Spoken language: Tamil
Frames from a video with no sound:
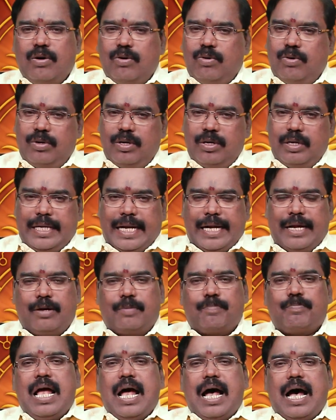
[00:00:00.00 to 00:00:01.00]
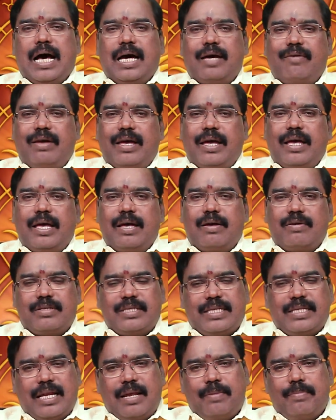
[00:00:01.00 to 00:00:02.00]
ஒரு இடம் ஆகவே
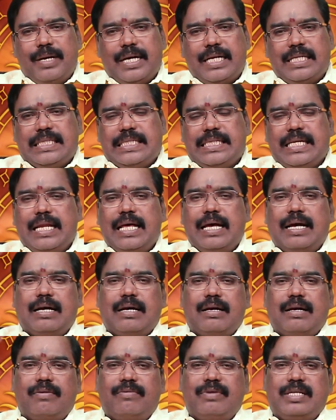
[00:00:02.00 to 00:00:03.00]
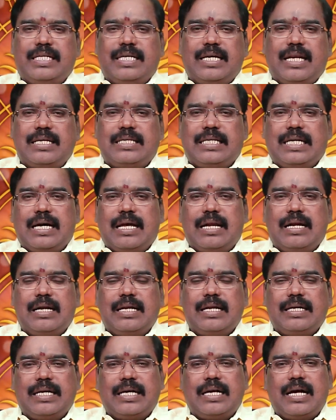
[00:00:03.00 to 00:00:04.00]
சில மிகச்சில விருச்சிக
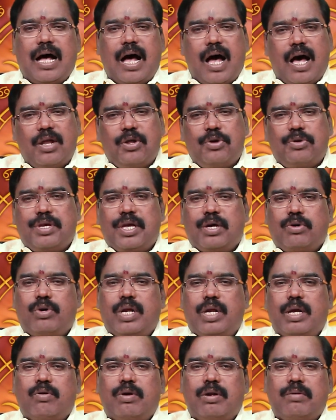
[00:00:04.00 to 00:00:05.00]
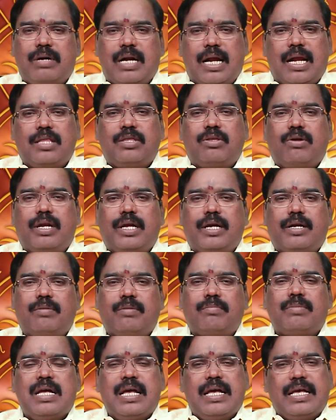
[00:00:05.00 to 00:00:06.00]
ராசிக்காரர்களுக்கு ஆரோக்கிய குறைகளும் கடன்
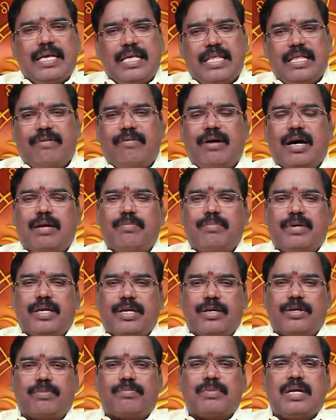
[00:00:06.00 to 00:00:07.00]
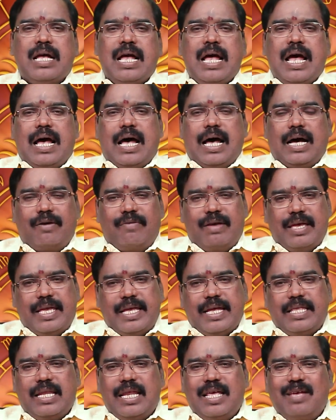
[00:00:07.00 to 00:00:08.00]
தொல்லைகளும் இந்த வாரம் இருக்கும் ஆகவே
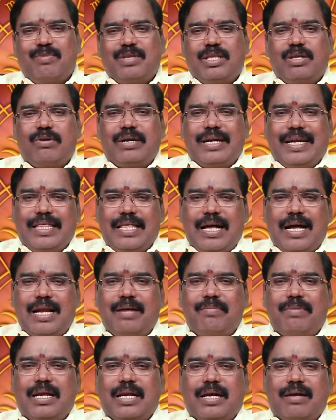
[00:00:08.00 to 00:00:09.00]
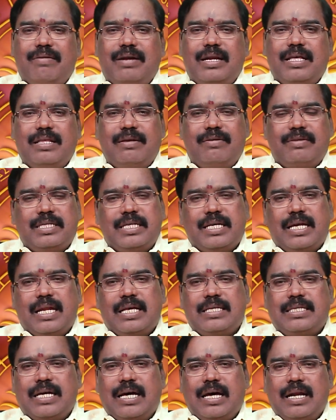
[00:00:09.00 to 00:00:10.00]
எதுலேயும் வந்து ஒரு நிதானமாக இருக்க வேண்டியது
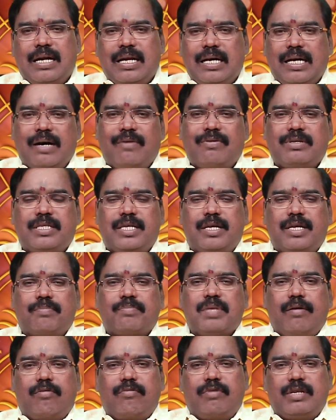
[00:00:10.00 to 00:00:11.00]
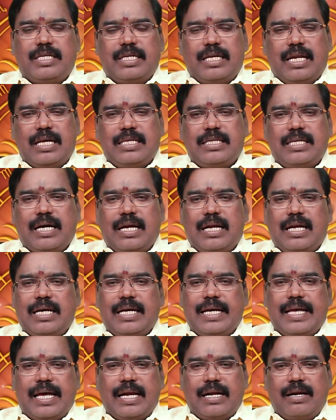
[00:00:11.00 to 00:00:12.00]
விருச்சிகராசிக்காரர்களுக்கு அவசியம்
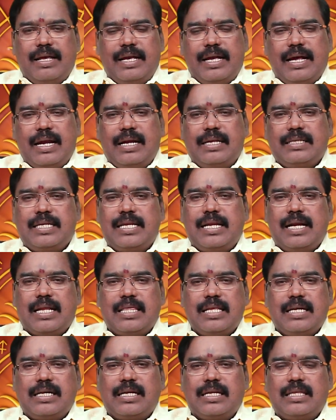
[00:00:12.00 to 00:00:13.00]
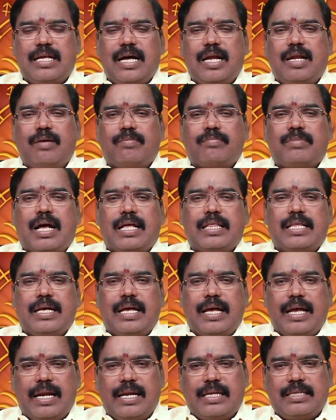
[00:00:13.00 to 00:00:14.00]
விருச்சிகராசிக்காரர்களுக்கு ஏற்கனவே ஏழரை சனி நடந்துகிட்டு இருந்தாலும் அந்த
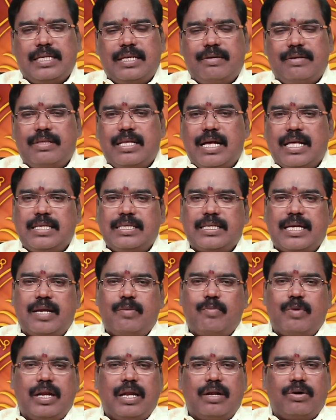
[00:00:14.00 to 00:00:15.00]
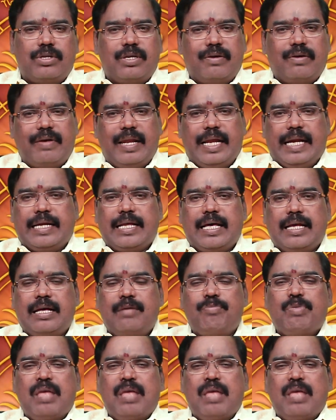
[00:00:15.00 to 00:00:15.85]
ஏழரை சனி வந்து அதிசார முறையில் கொஞ்சம் விலகிட்டார்